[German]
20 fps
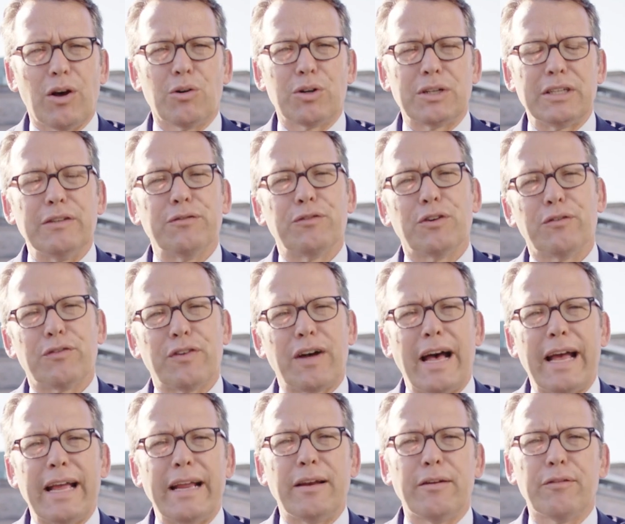auch die von
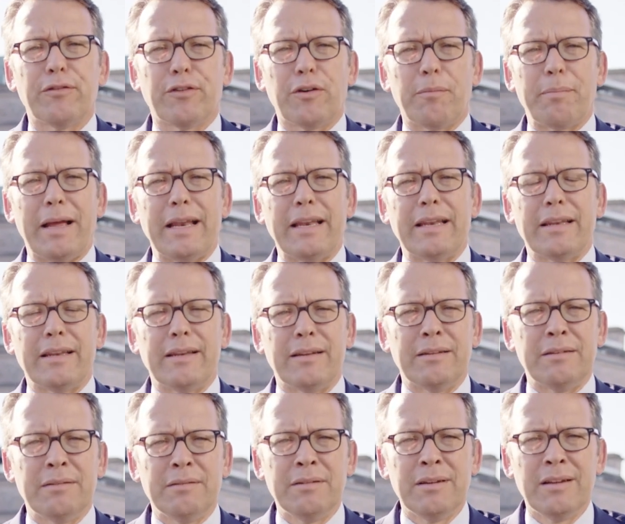Vereinen,
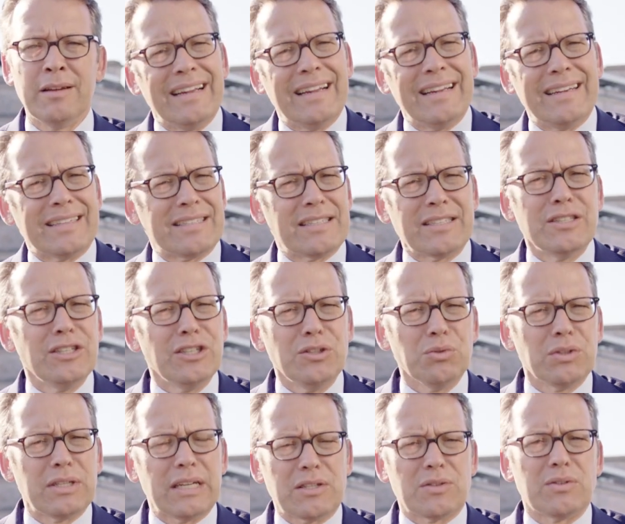Verbänden, das ist nicht
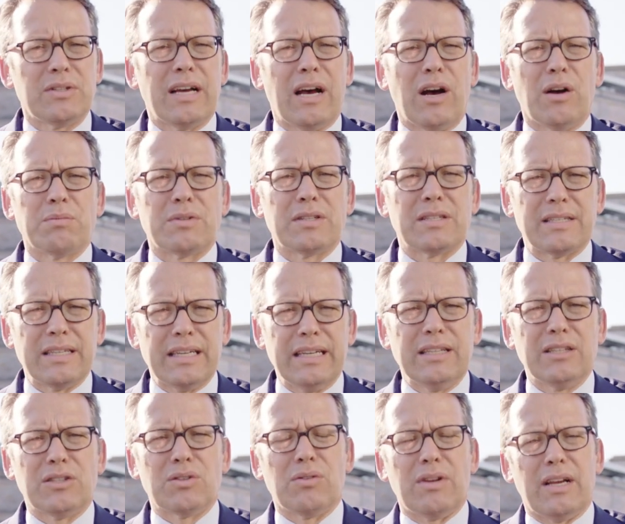nur dazu da, um sich
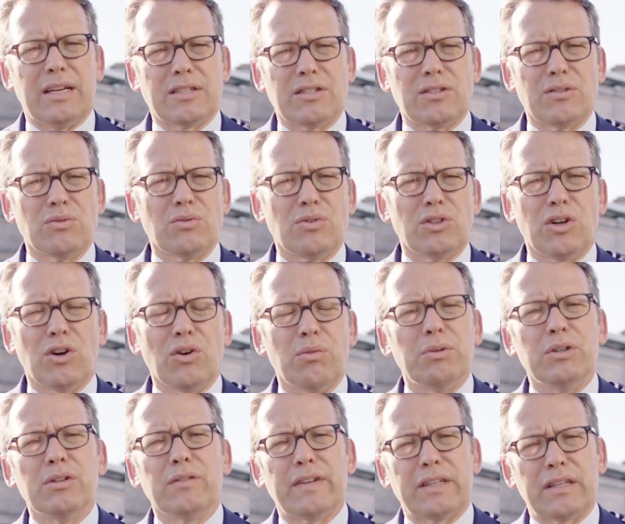sehen zu lassen oder
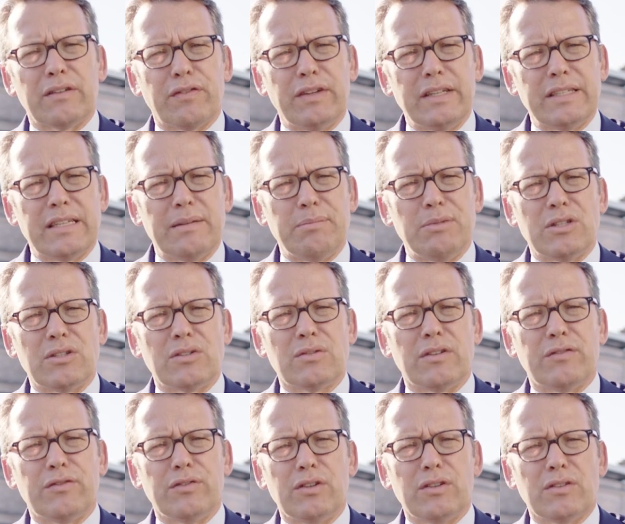um irgendwelche Pflichttermine zu
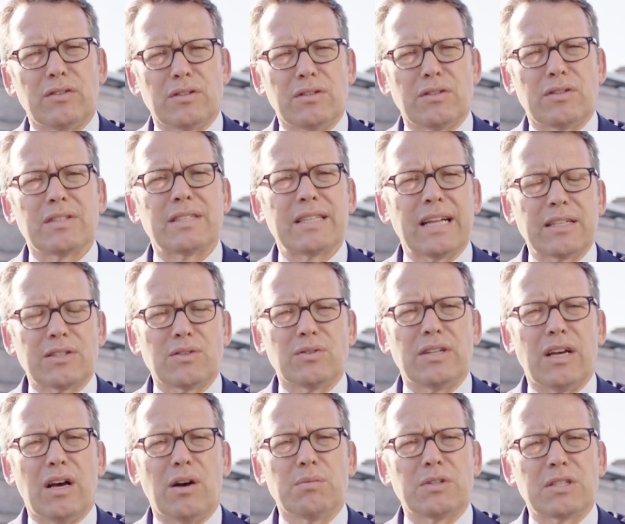erfüllen, sondern es ist dazu
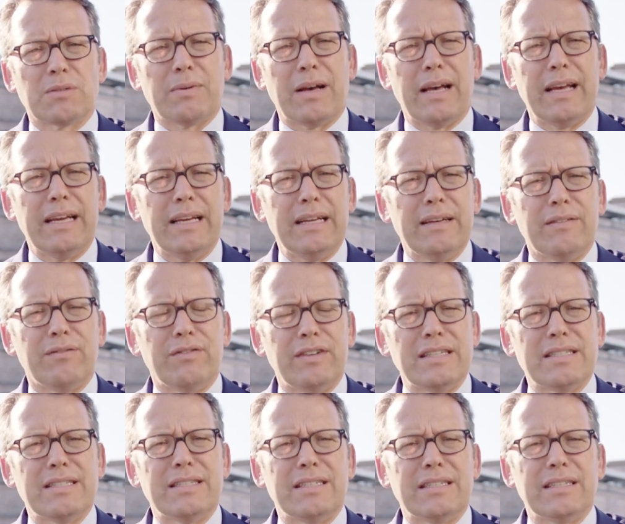da, um zwei
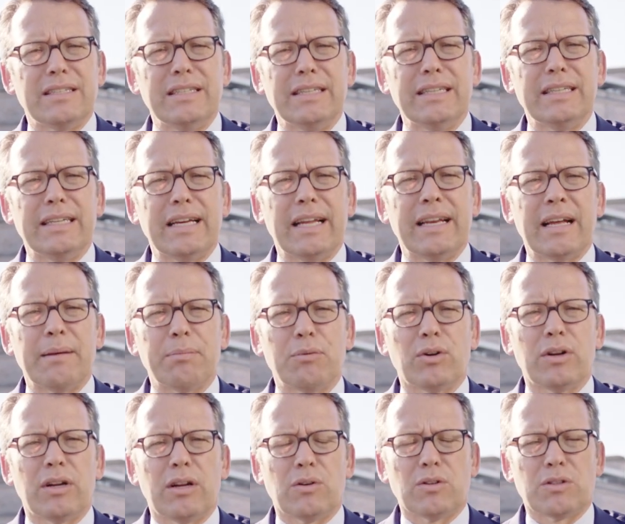wesentliche Dinge, die einen
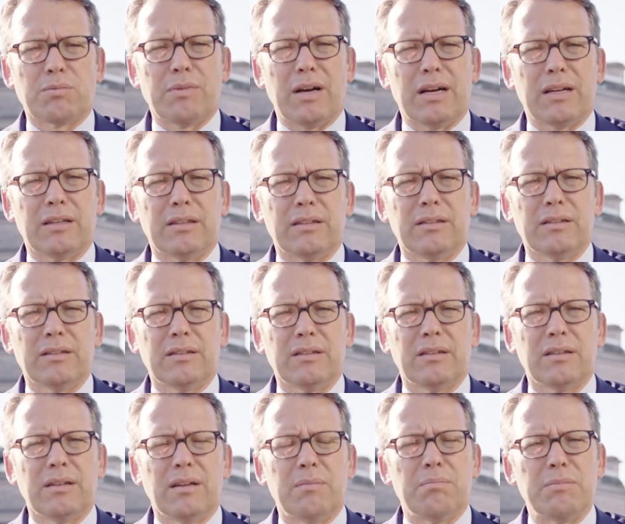Abgeordneten ausmachen,
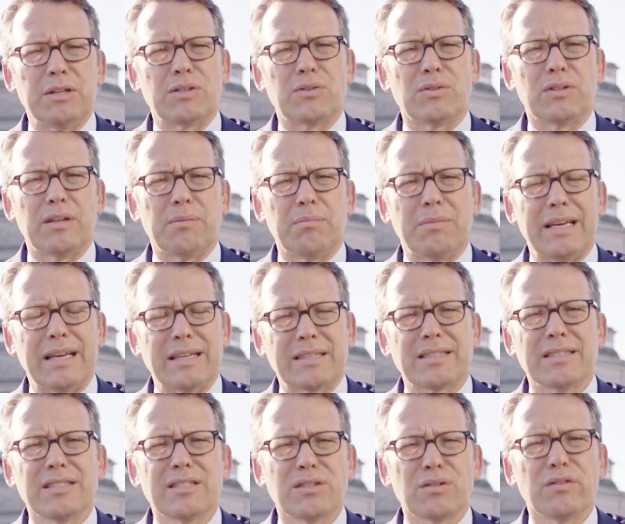mitzunehmen.
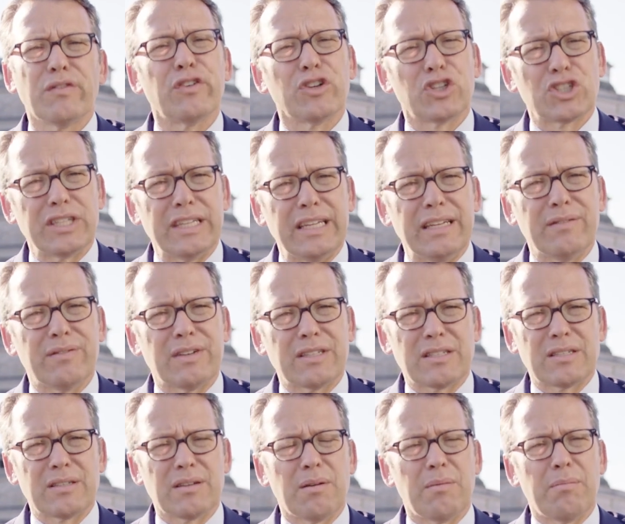Erstens zu verstehen,
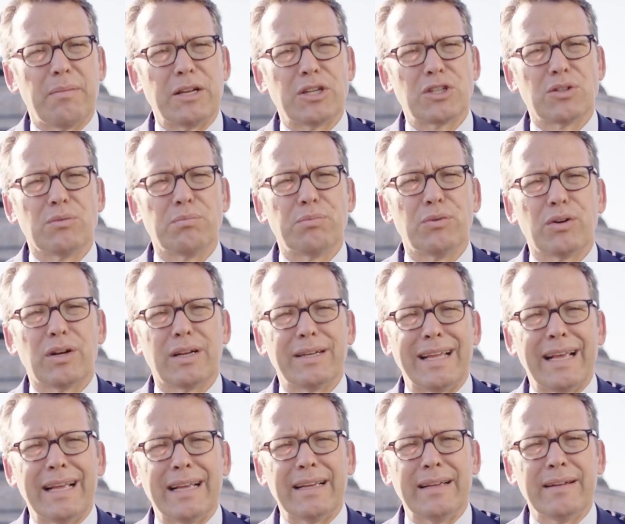was Menschen und Bürger
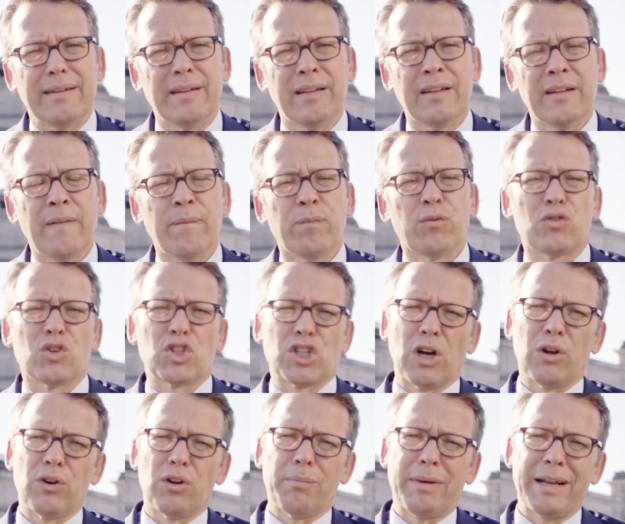denken, zu
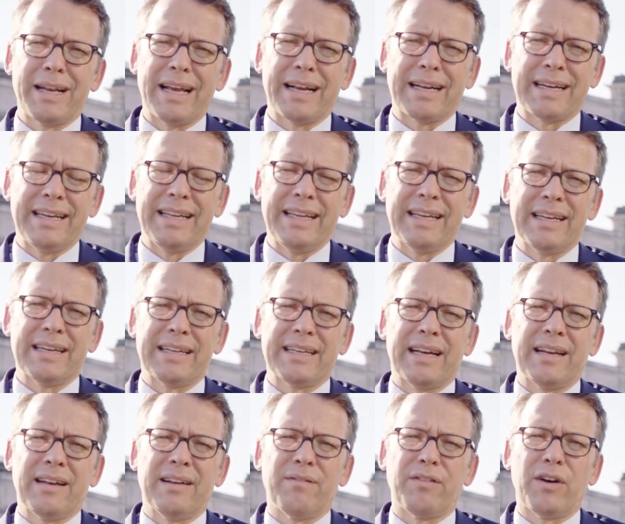schauen, ob man erklären
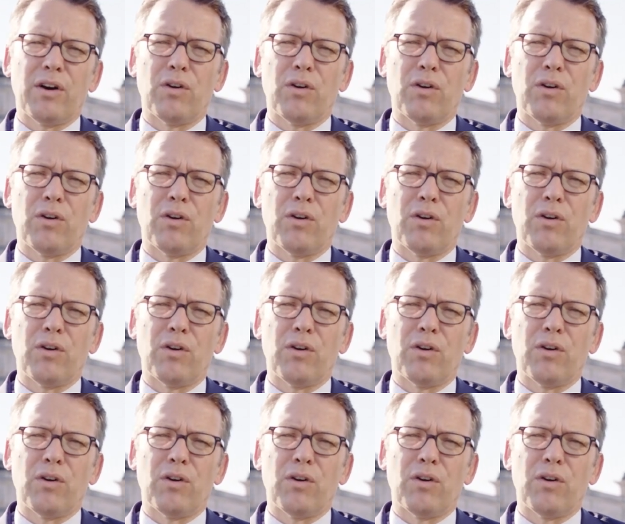kann,